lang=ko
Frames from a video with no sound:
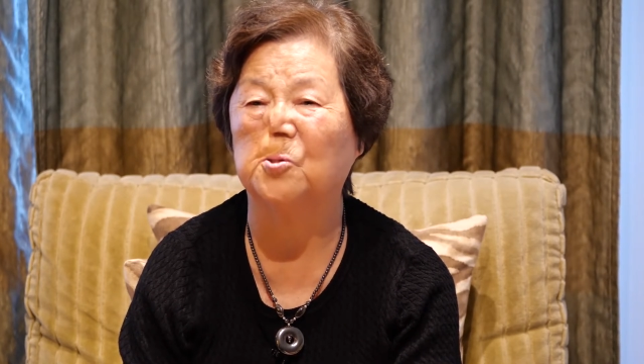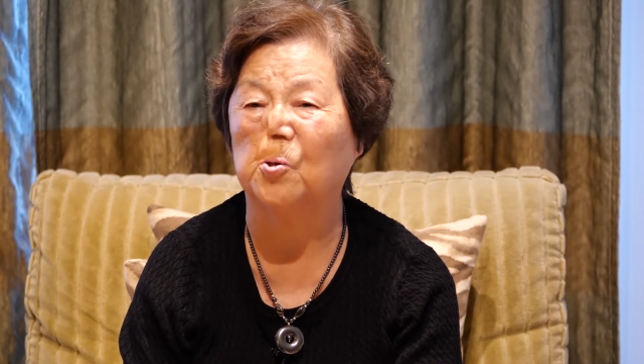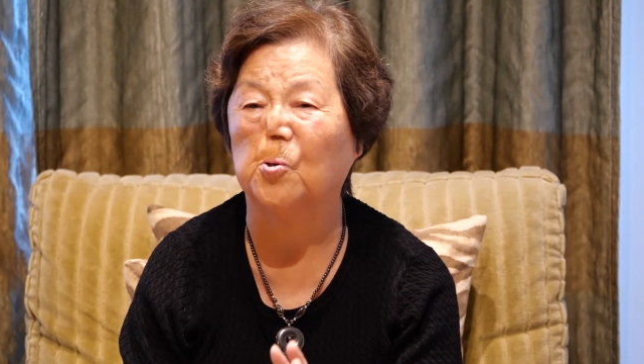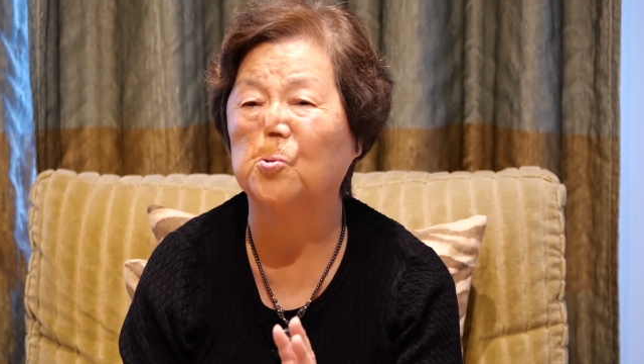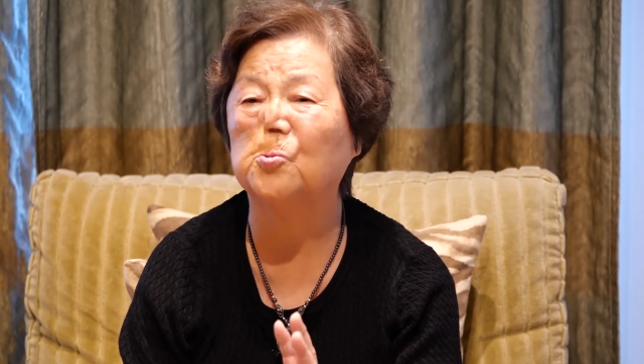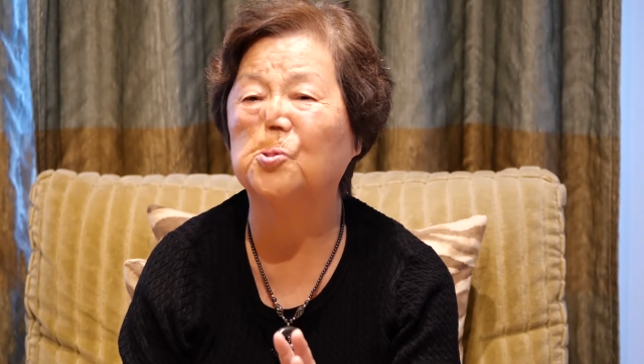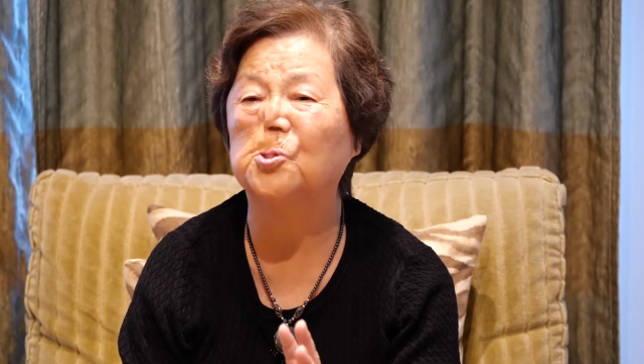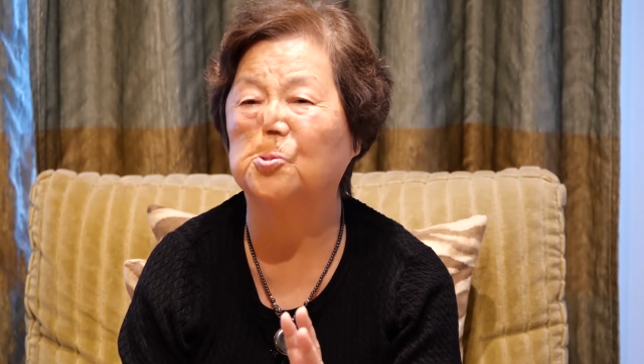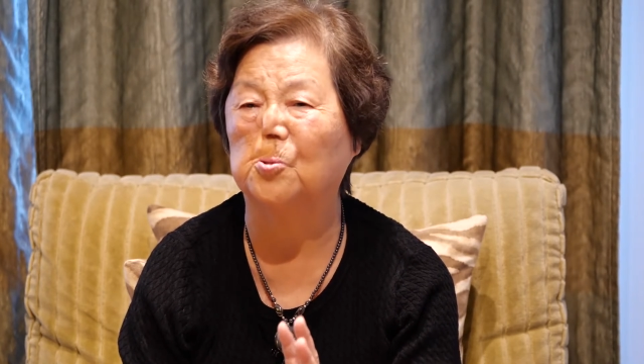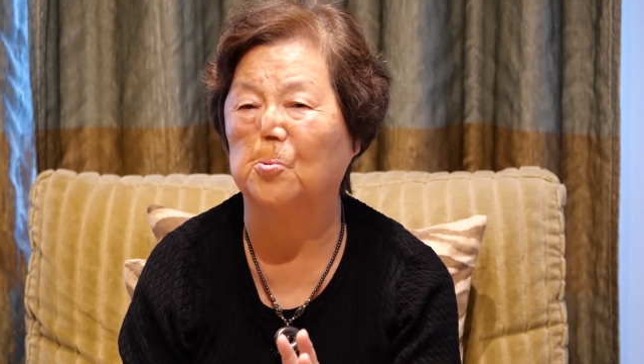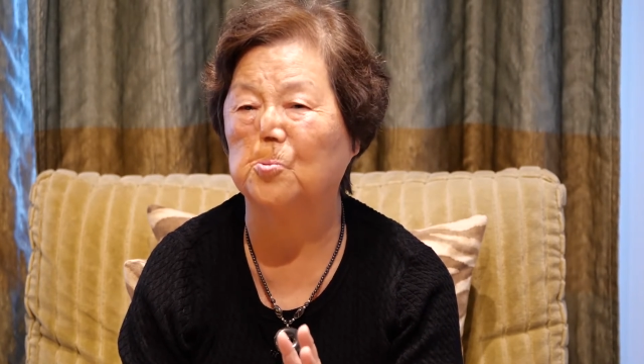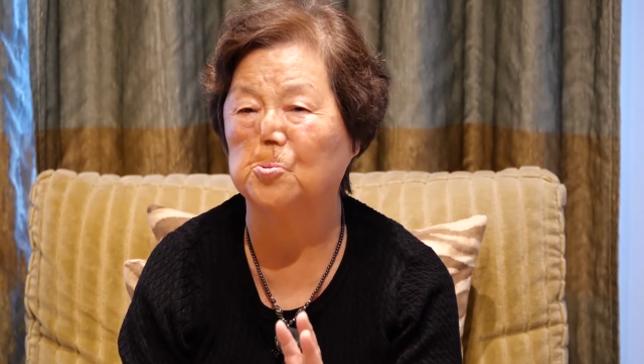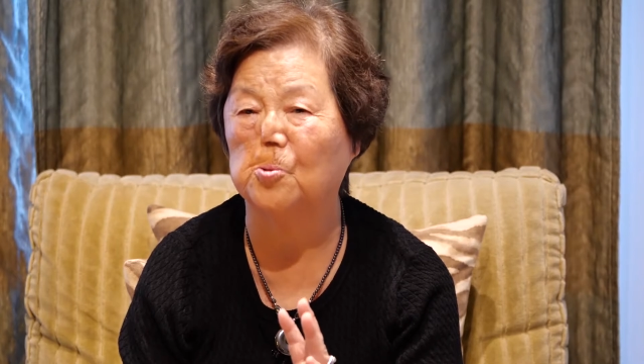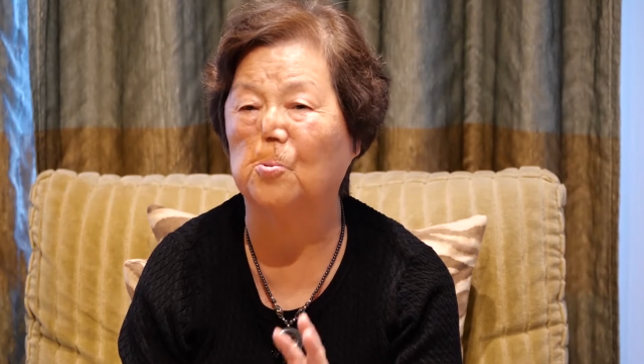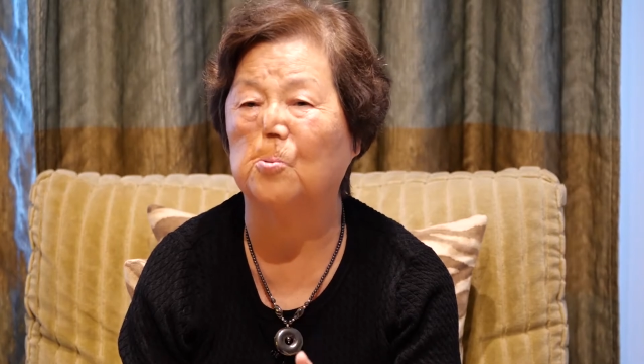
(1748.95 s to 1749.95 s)
교육이
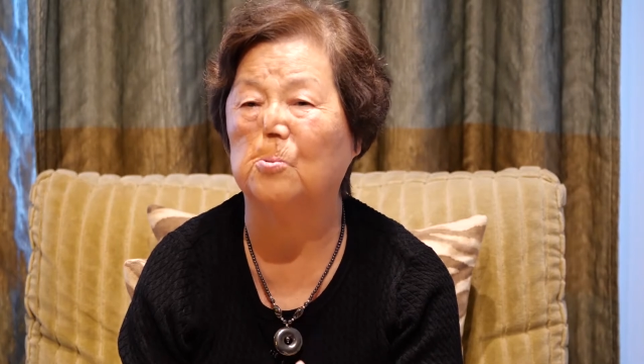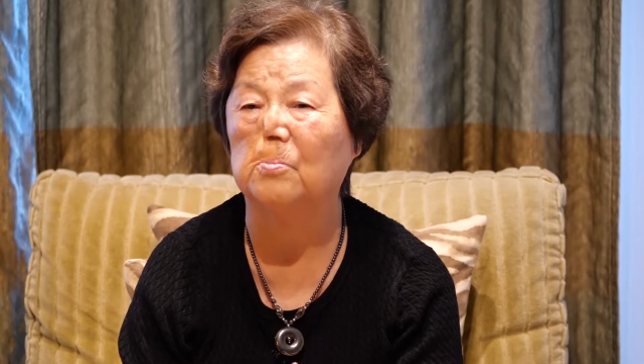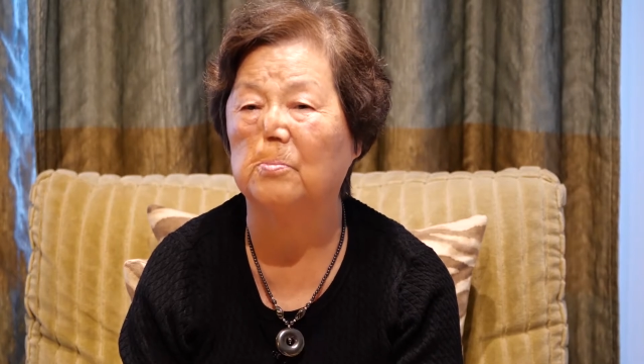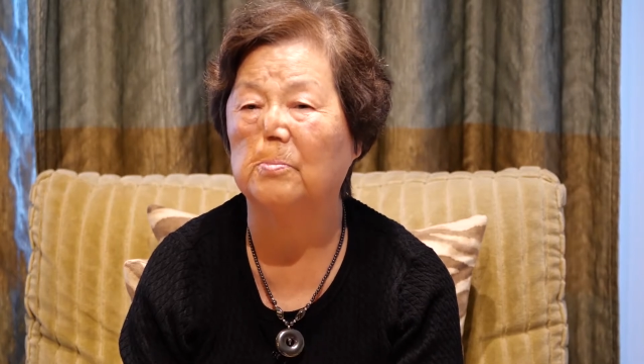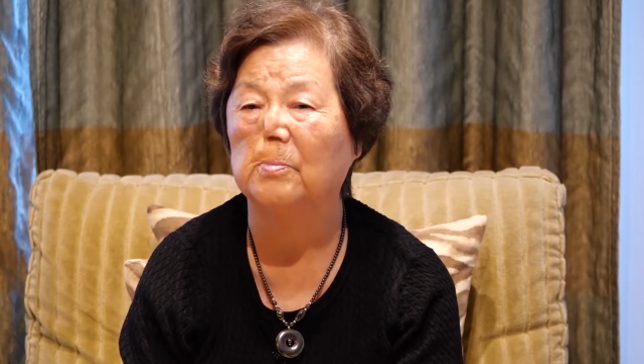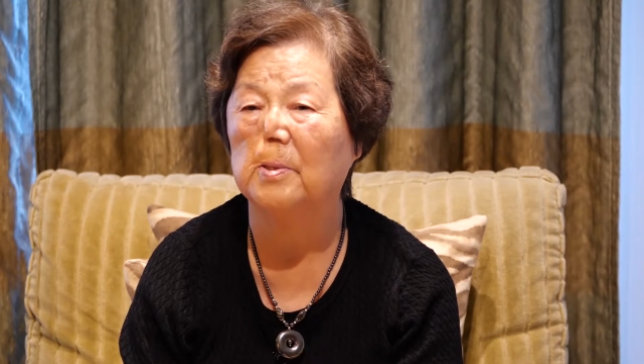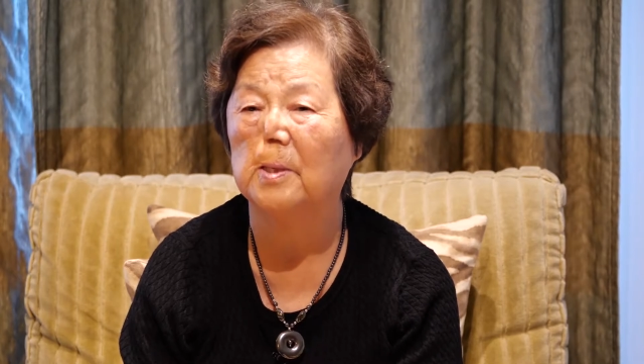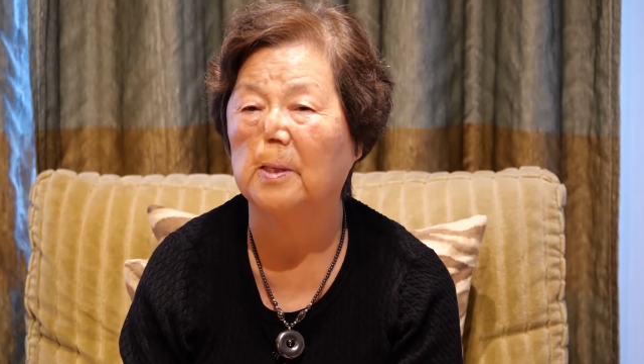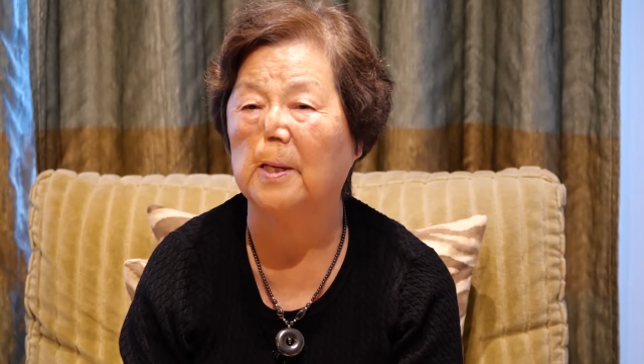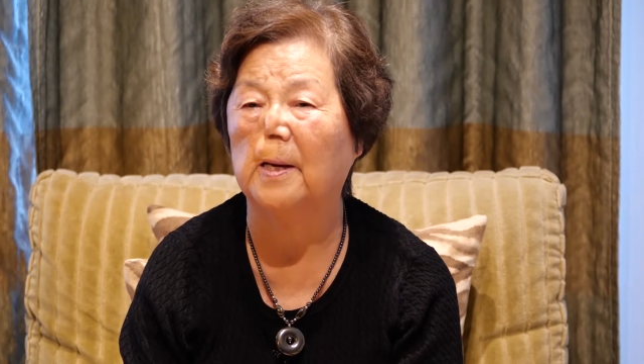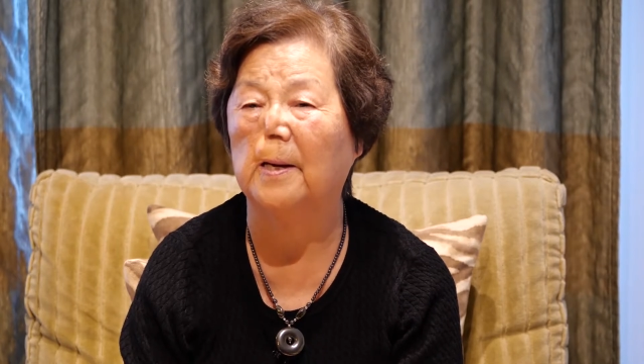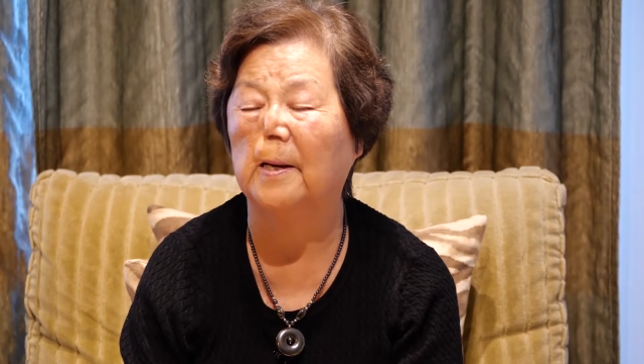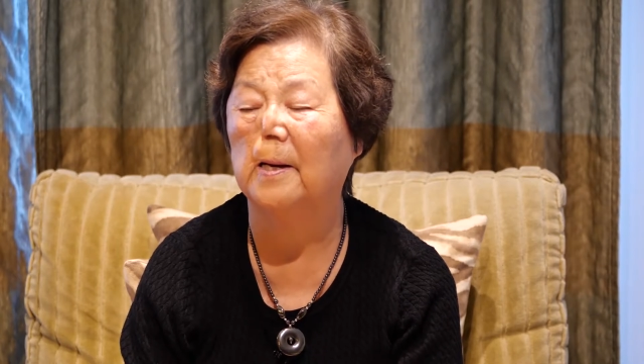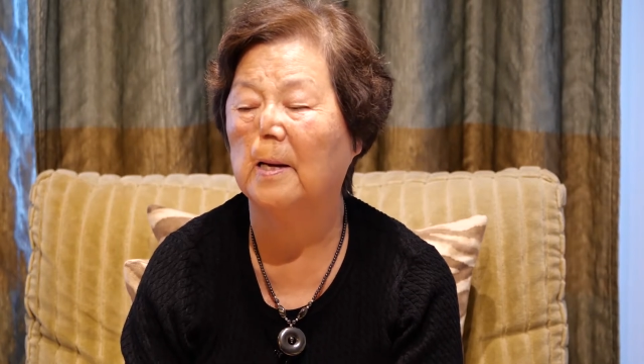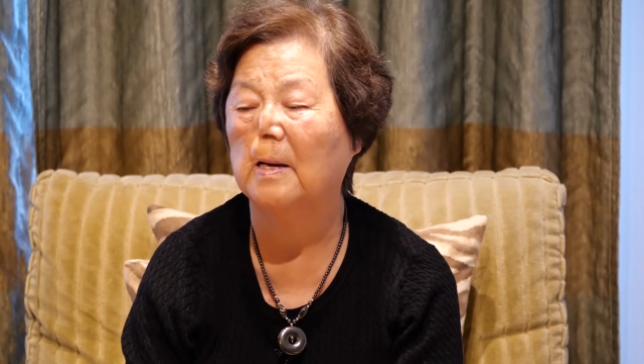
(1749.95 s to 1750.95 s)
조금 음.
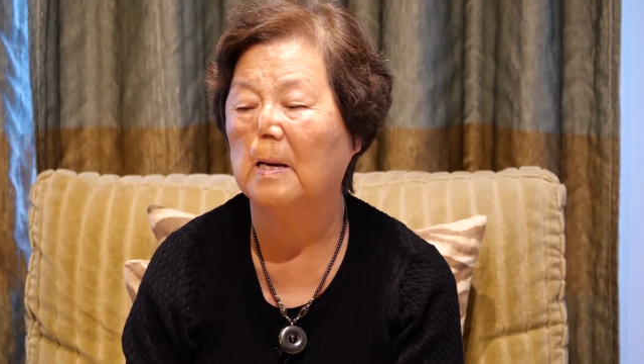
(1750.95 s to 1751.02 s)
예.